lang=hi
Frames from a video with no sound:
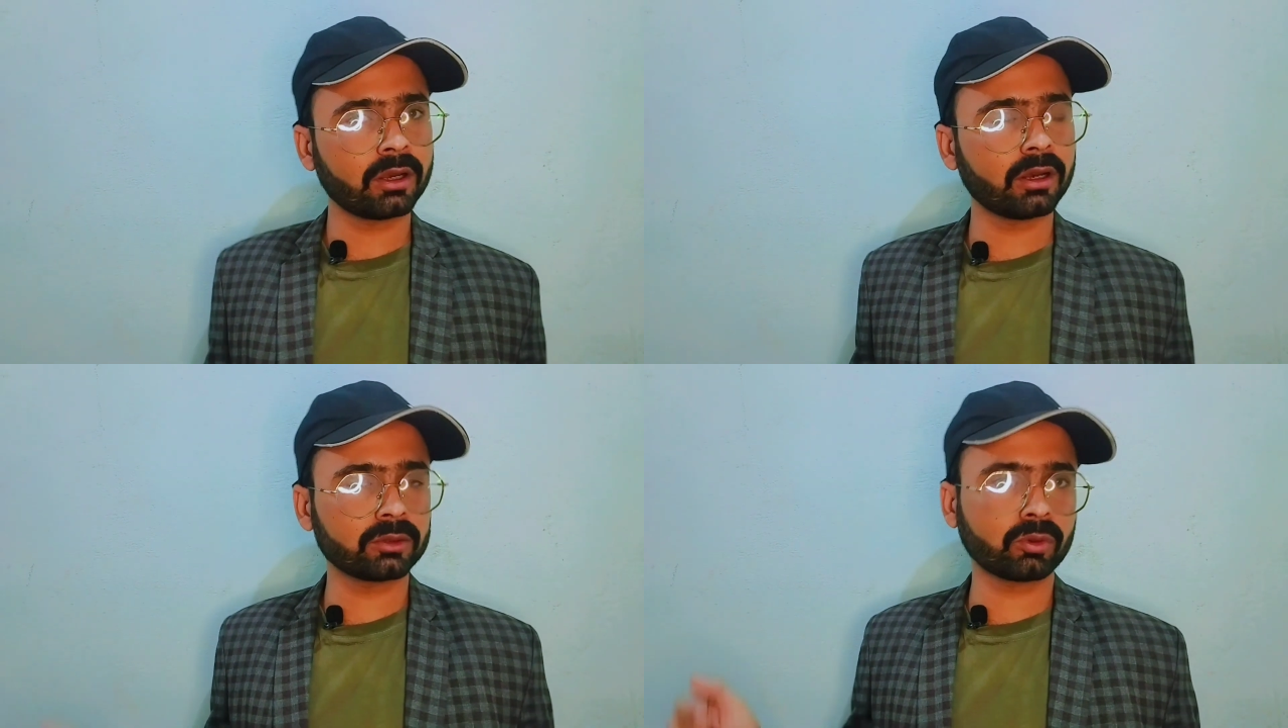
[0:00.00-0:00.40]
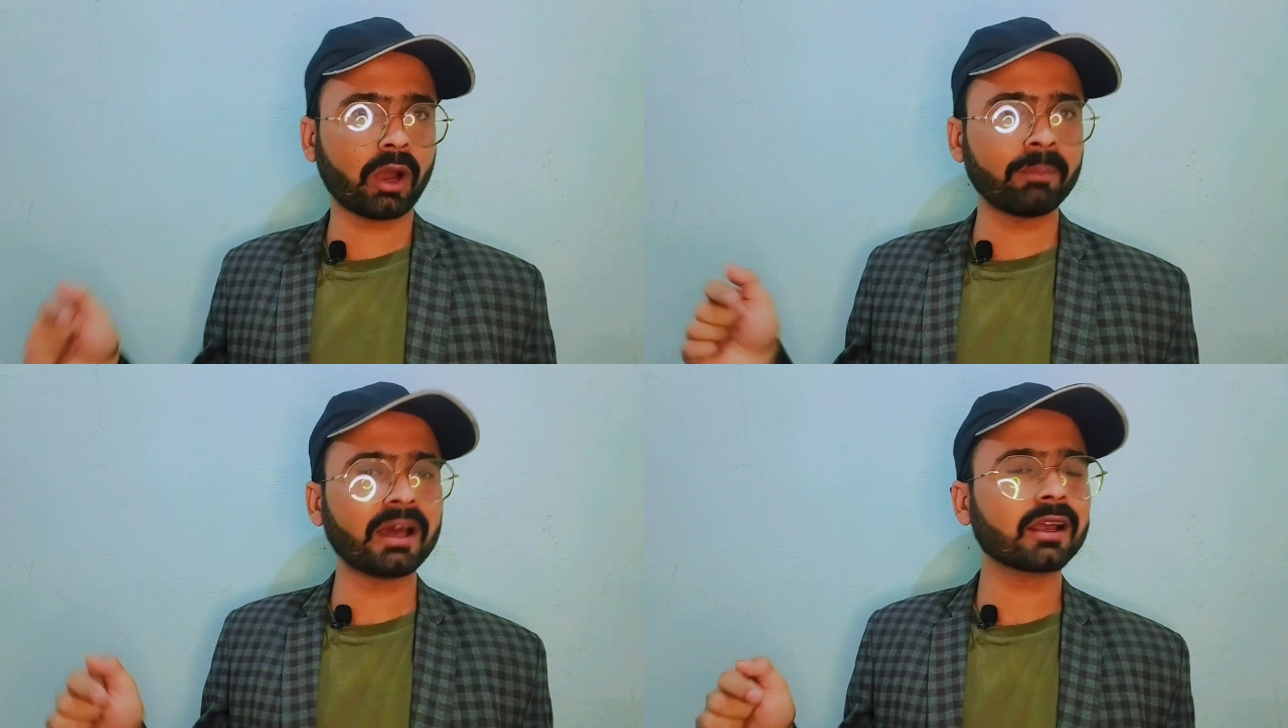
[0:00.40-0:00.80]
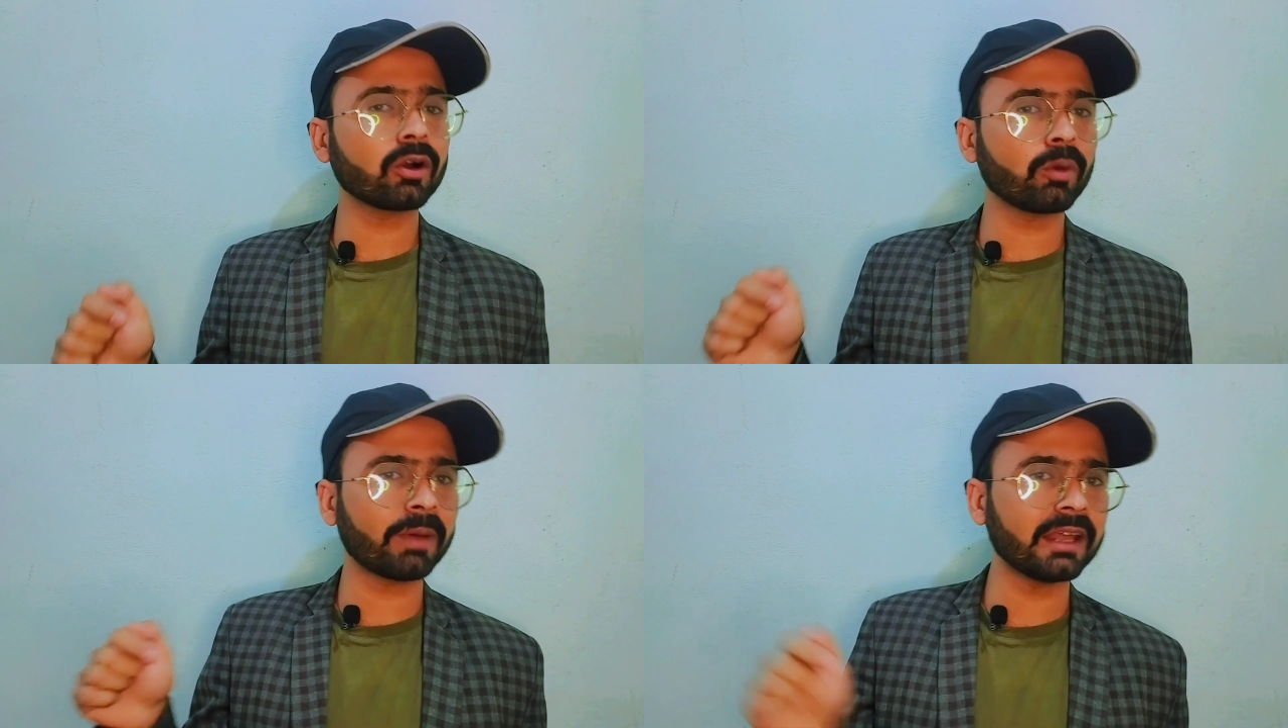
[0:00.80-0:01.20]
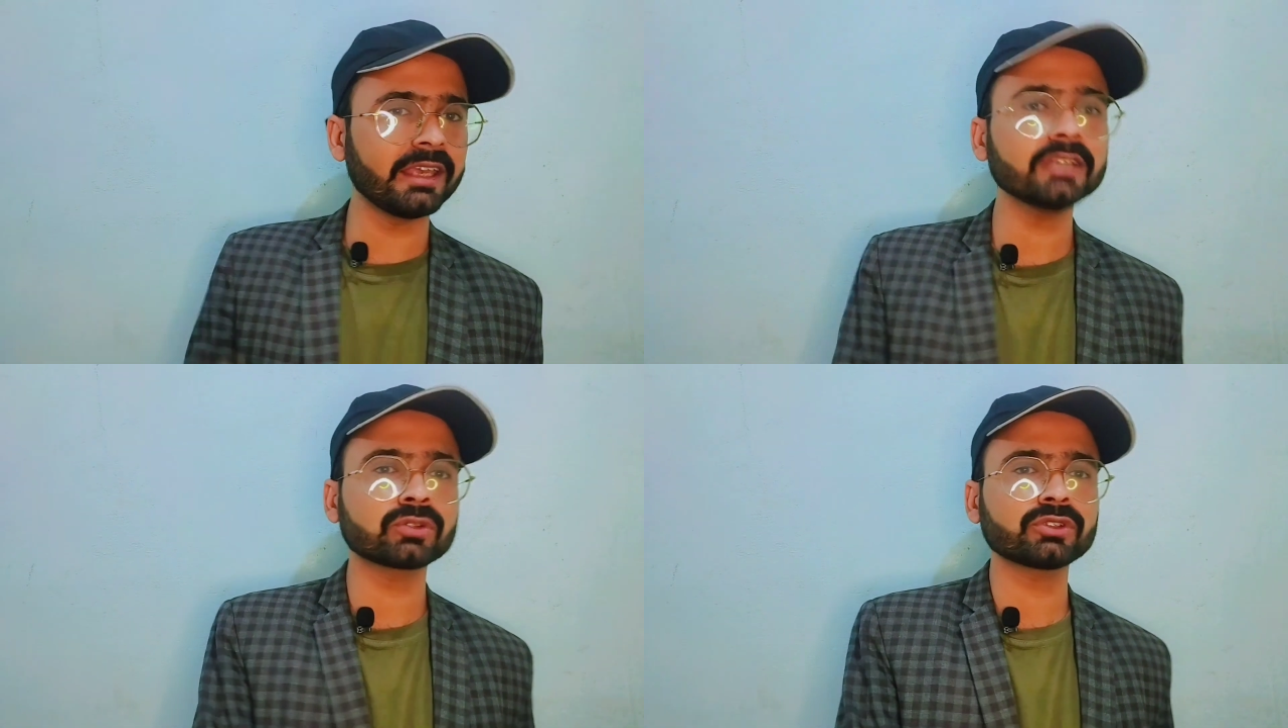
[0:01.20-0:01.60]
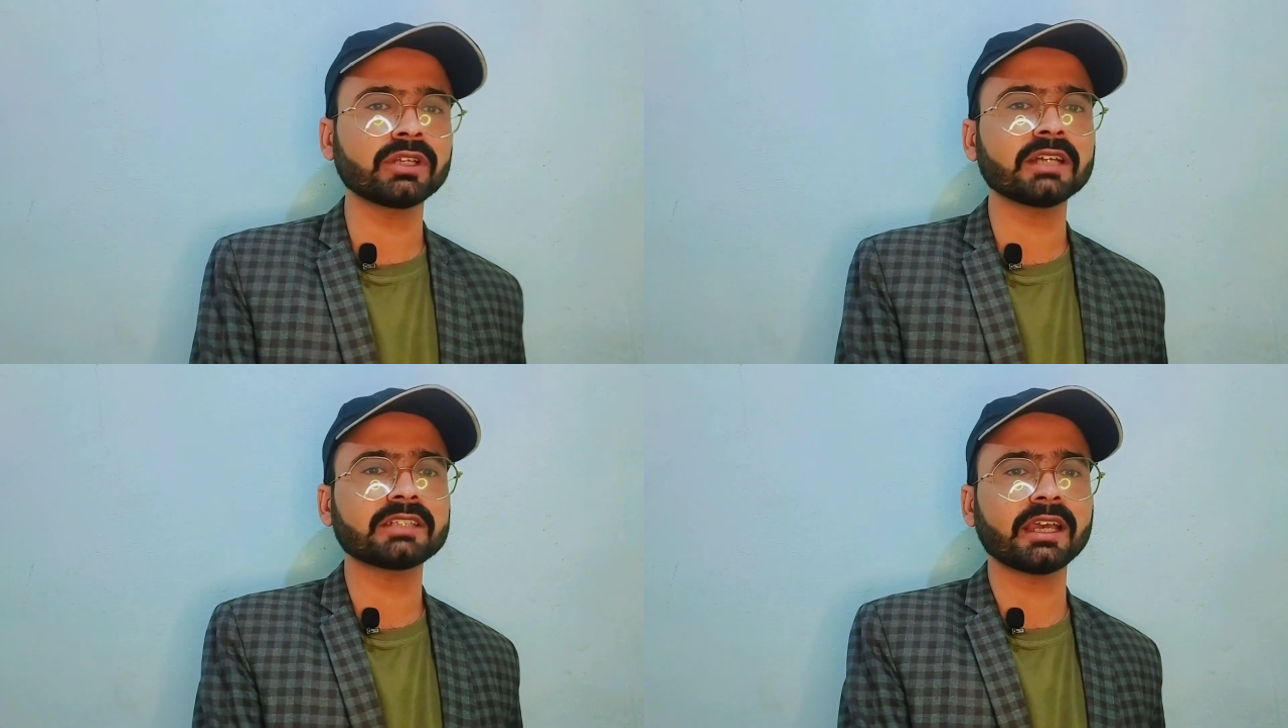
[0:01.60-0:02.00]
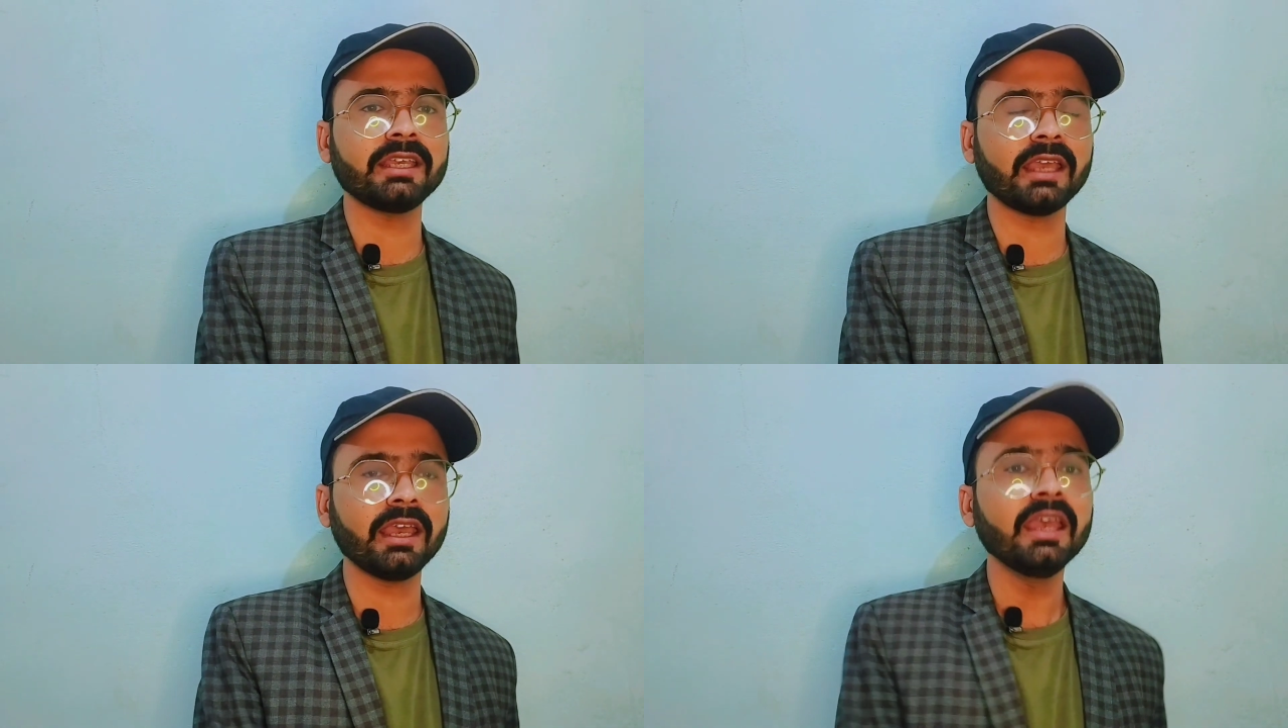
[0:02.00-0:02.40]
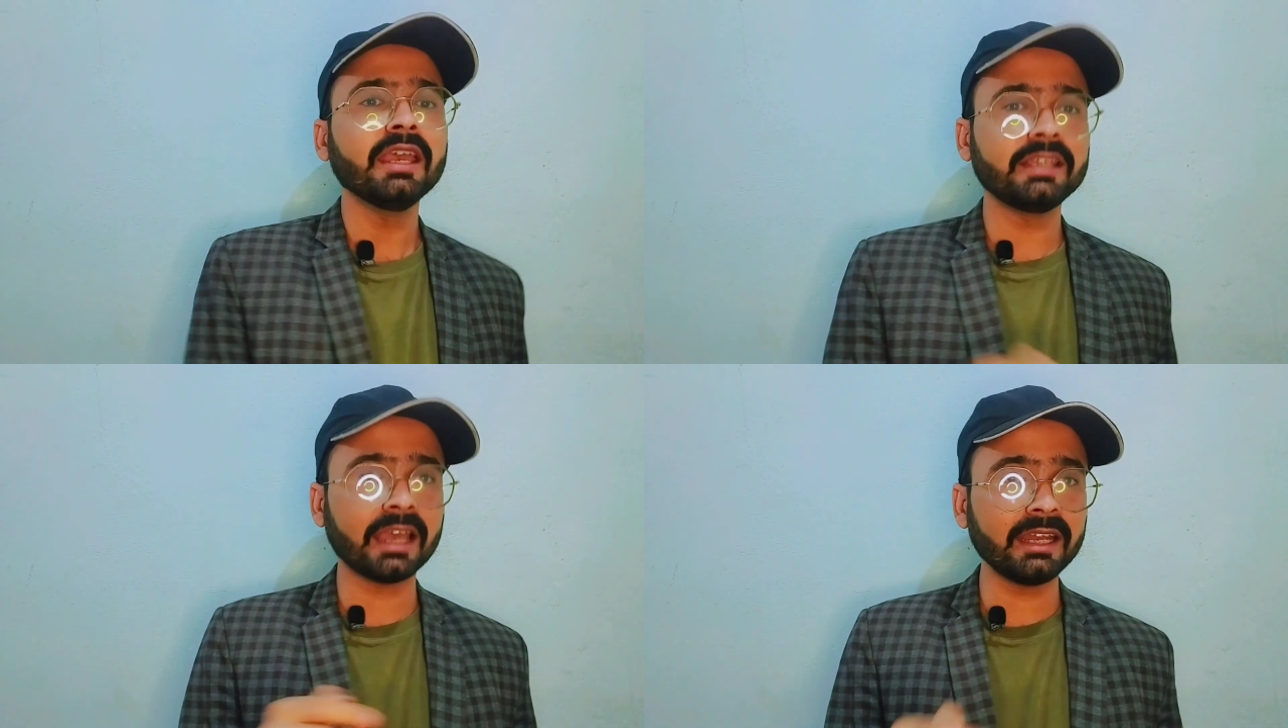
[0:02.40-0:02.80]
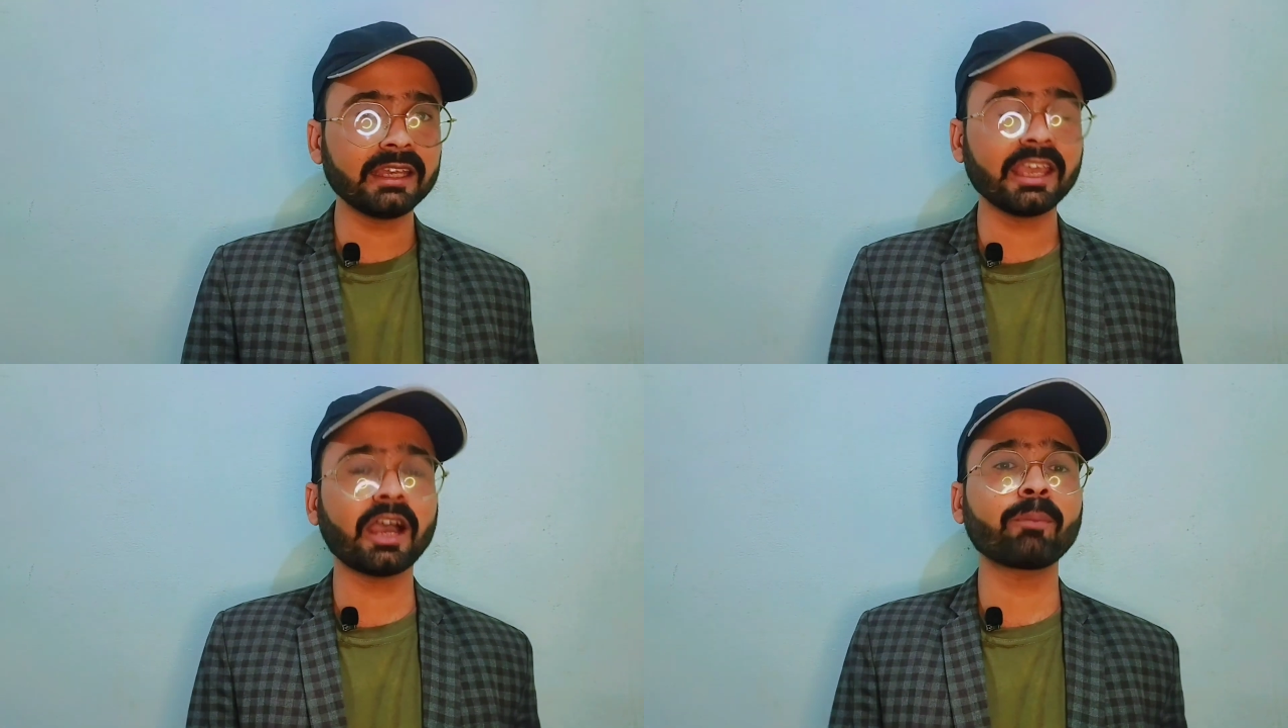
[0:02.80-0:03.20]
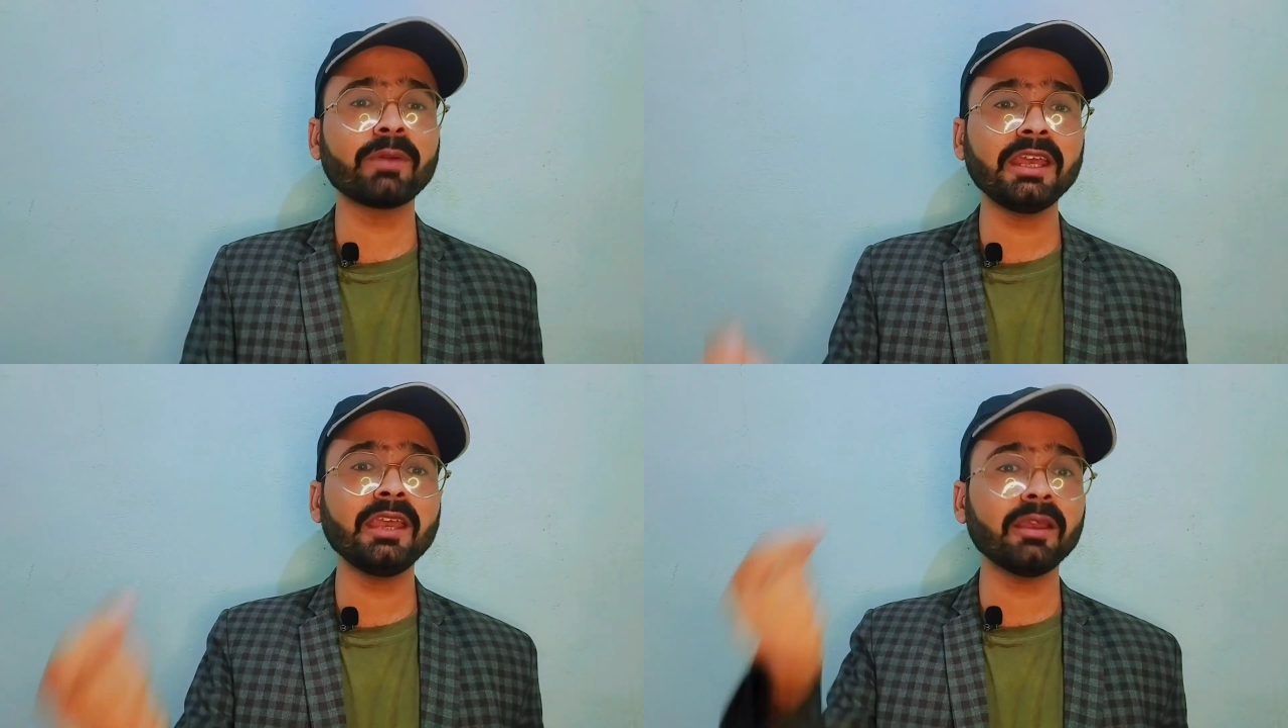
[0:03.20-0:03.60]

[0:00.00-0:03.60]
तो अमेरिका को पहले ये सोचना चाहिए यानी कि अपनी